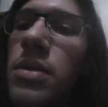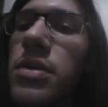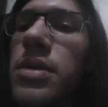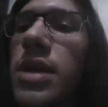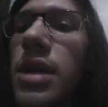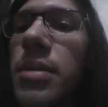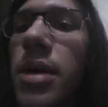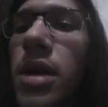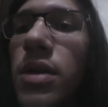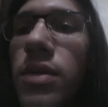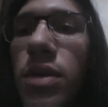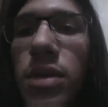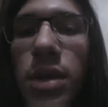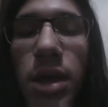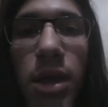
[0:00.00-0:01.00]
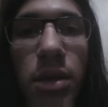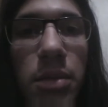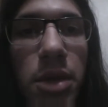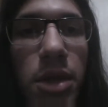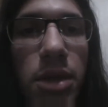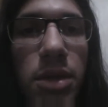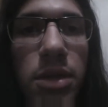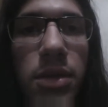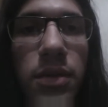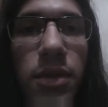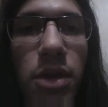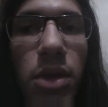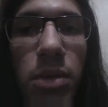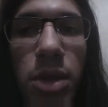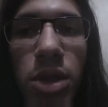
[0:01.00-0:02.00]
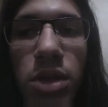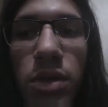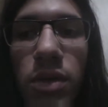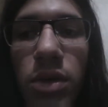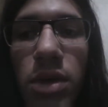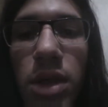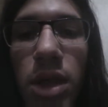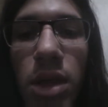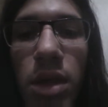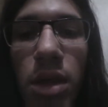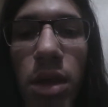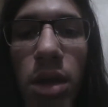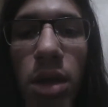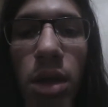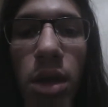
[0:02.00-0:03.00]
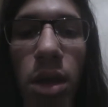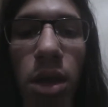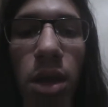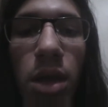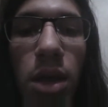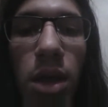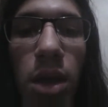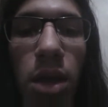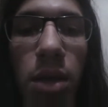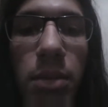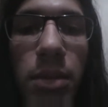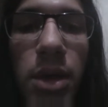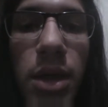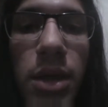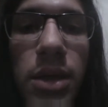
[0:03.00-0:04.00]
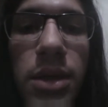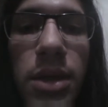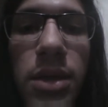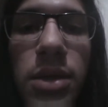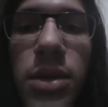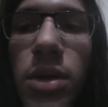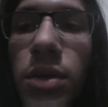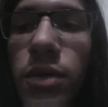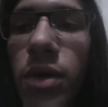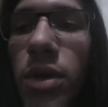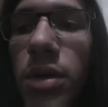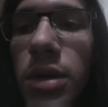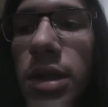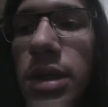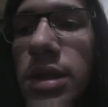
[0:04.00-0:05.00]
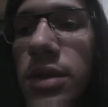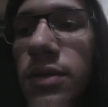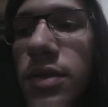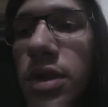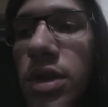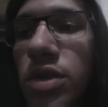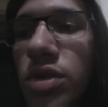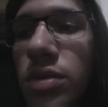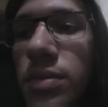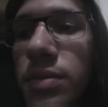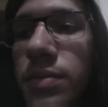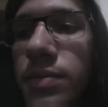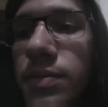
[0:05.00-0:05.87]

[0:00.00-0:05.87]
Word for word: algum trabalho voltar, mas finalmente eu voltei Mas esse não é o foco desse vídeo